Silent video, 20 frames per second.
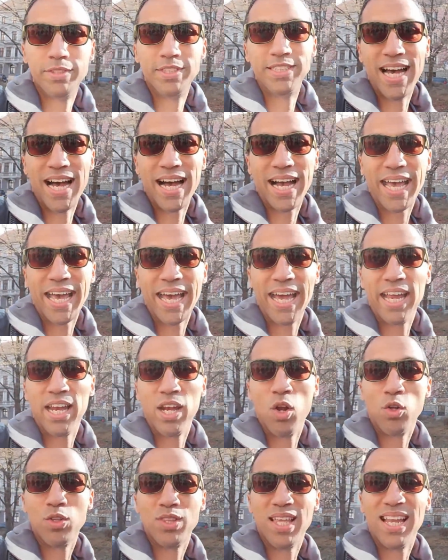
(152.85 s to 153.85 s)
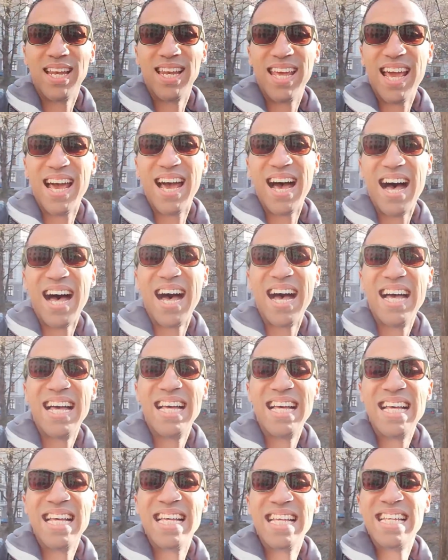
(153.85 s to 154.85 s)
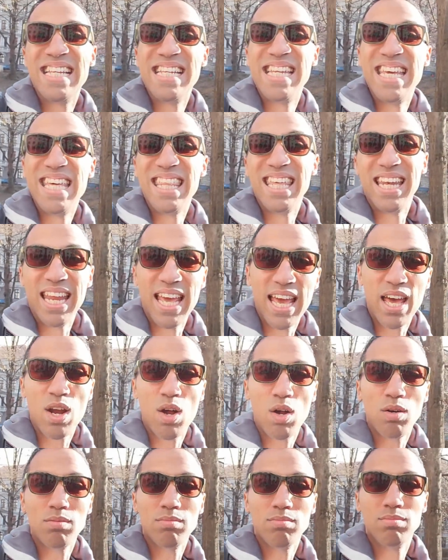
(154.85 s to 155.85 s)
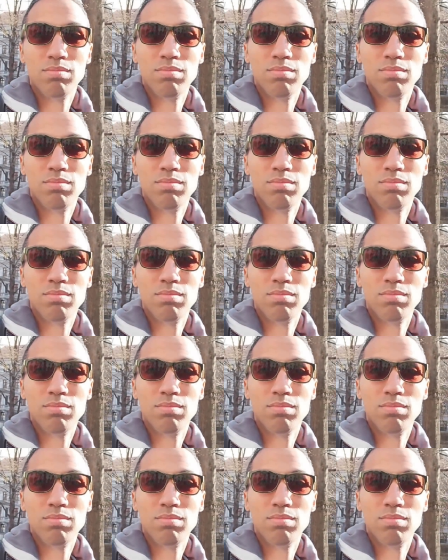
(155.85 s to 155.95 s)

ya que no tenía ni dinero